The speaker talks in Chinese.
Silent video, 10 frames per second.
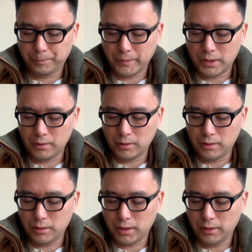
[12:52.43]
今
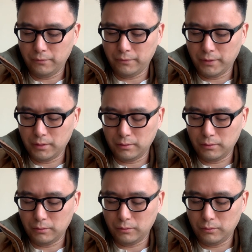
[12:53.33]
日田丰
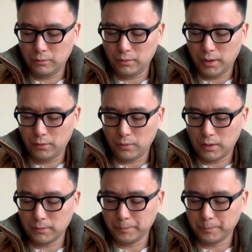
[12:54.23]
欲内亡，